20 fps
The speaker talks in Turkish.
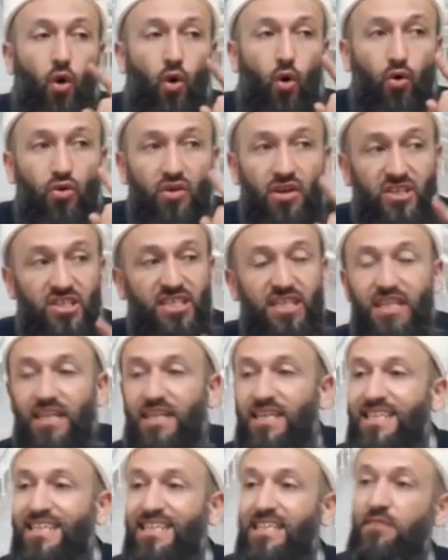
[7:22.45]
O gece
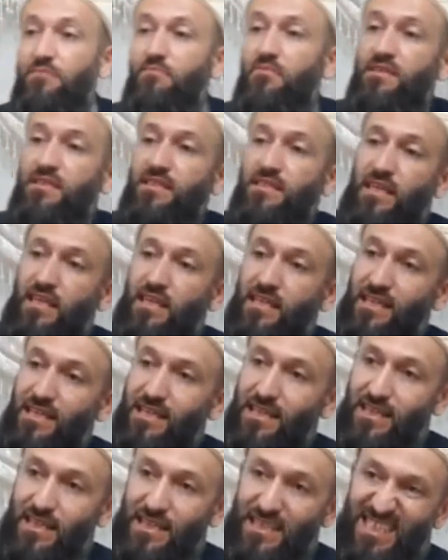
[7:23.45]
kılınması
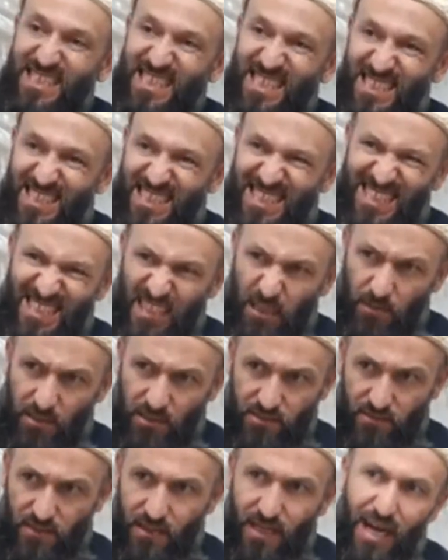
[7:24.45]
gereken iki, iki
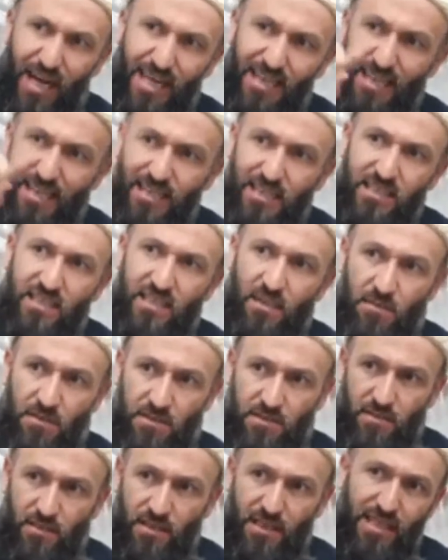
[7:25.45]
namaz var. Ayrı ayrı iki
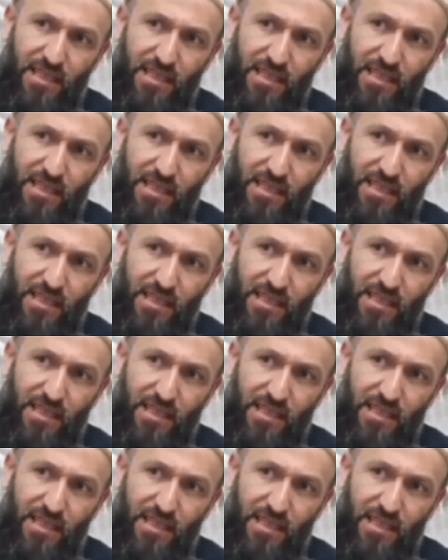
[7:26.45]
namaz.